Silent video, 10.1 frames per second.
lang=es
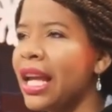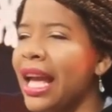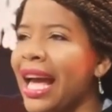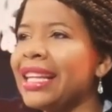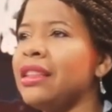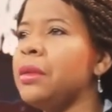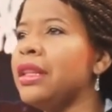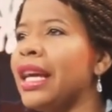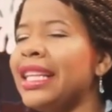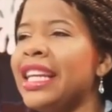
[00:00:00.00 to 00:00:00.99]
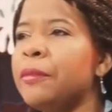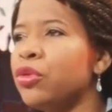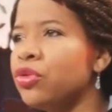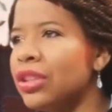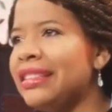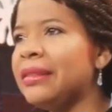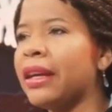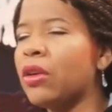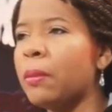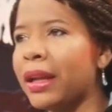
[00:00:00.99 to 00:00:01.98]
actividad hermosísima
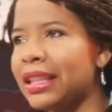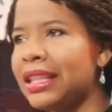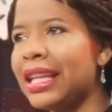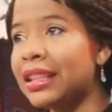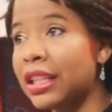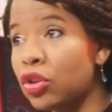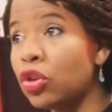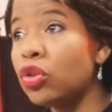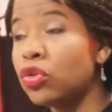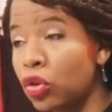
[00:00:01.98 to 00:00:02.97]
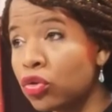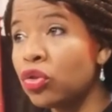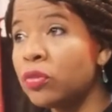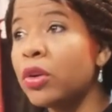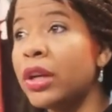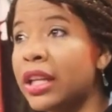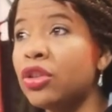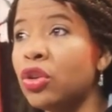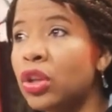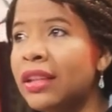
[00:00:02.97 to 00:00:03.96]
compartida entre dos, los dos
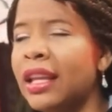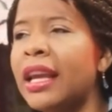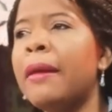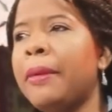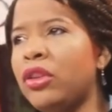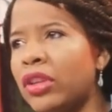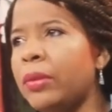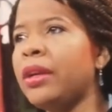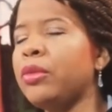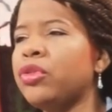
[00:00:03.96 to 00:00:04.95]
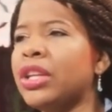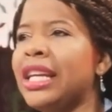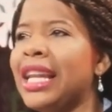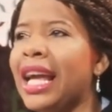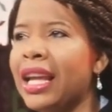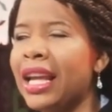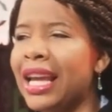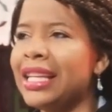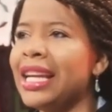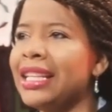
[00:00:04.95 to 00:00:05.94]
progenitores, pero se sabemos que la
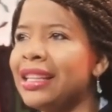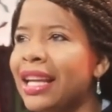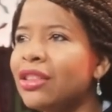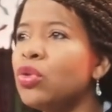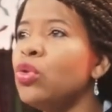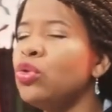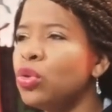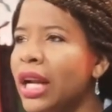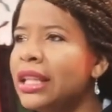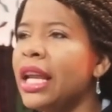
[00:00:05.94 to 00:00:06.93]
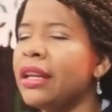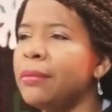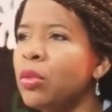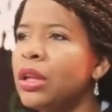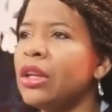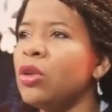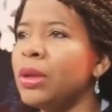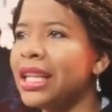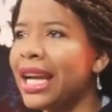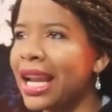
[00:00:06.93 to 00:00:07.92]
realidad cultural de la República
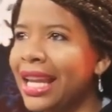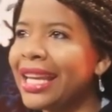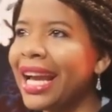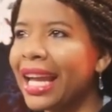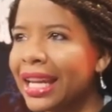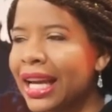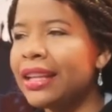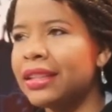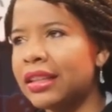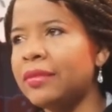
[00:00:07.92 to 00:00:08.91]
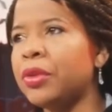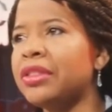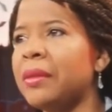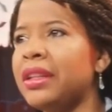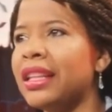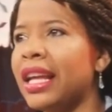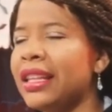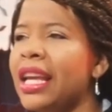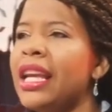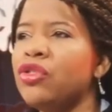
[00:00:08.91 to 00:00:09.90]
Dominicana le carga esa responsabilidad
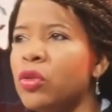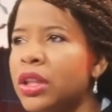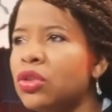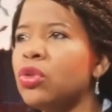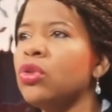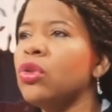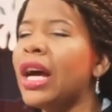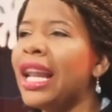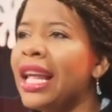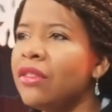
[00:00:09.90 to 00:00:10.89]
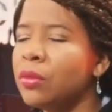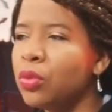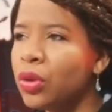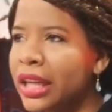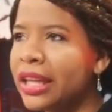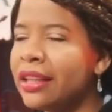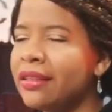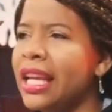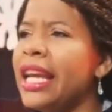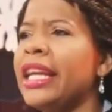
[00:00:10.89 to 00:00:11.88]
sobre todo a las mujeres.
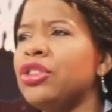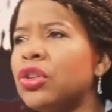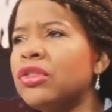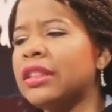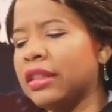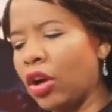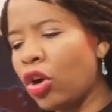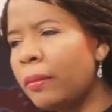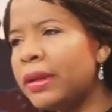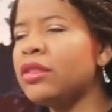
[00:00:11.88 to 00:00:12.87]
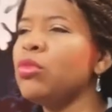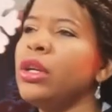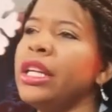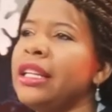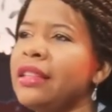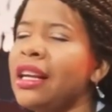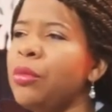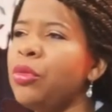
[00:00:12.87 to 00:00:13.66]
Entonces, hombres y mujeres, hagamos